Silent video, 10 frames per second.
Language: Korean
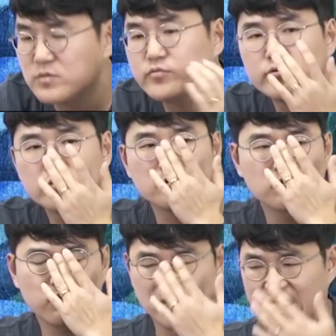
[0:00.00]
부분
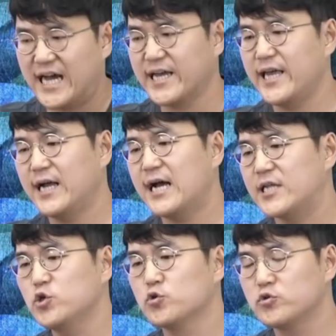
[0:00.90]
뭐 장애가
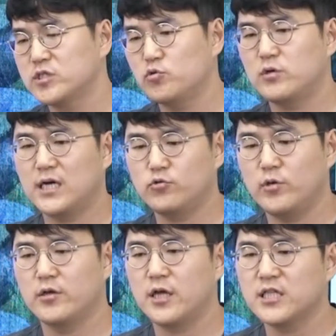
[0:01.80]
아니어도 치료를 하기도
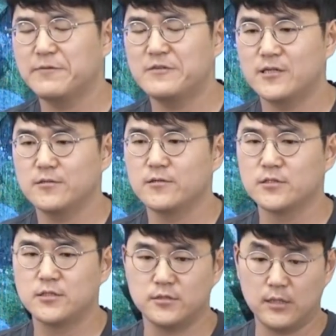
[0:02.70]
해요 상담이라는
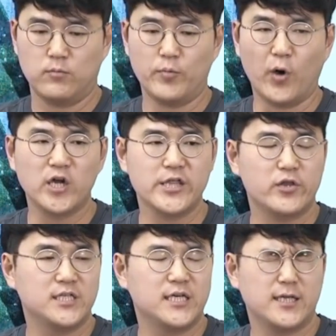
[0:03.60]
거는 뭐 병이
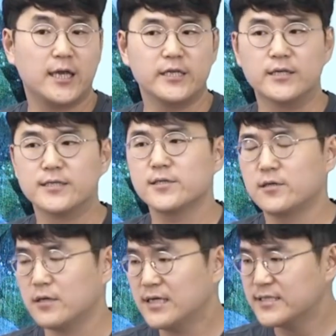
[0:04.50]
있어야지 하는 게
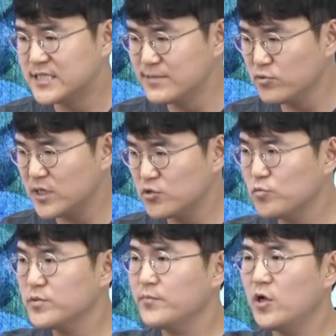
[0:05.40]
아니라서 지금보다
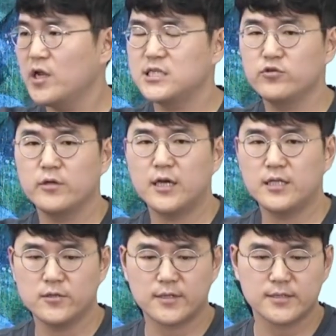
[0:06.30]
좀 더 편해지기 위해서
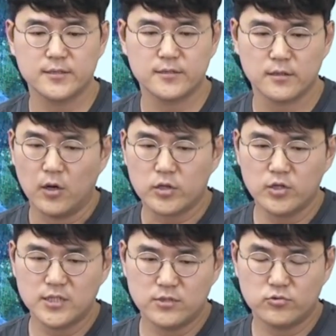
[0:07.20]
하는 거라서
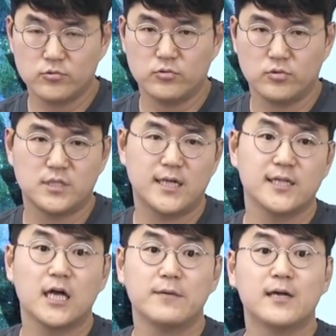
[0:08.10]
어떤 식으로 이제
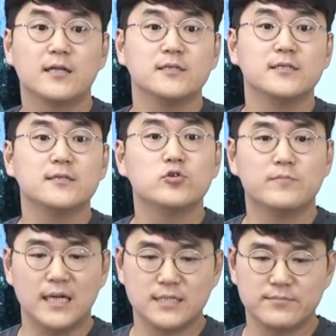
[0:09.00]
상담을 하는지를 좀
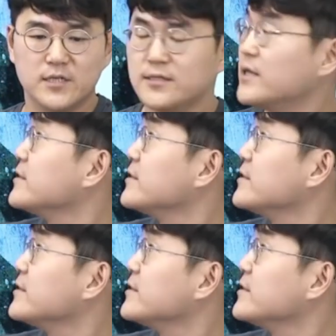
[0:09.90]
말씀드릴